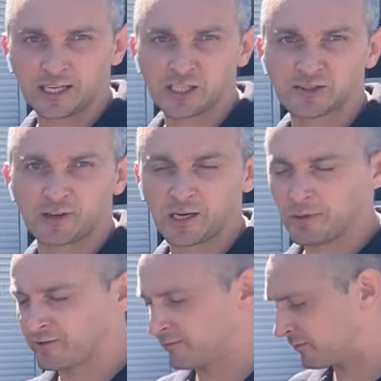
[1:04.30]
количество
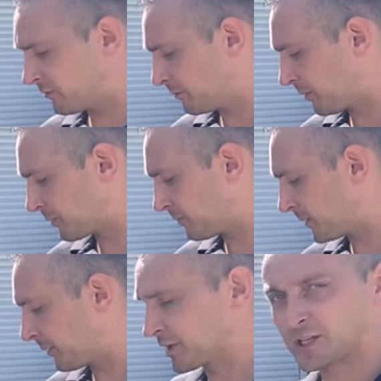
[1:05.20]
рамок
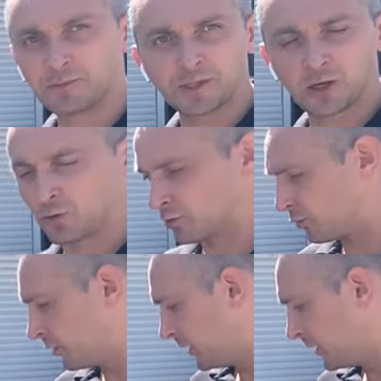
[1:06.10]
приобретать медогонку.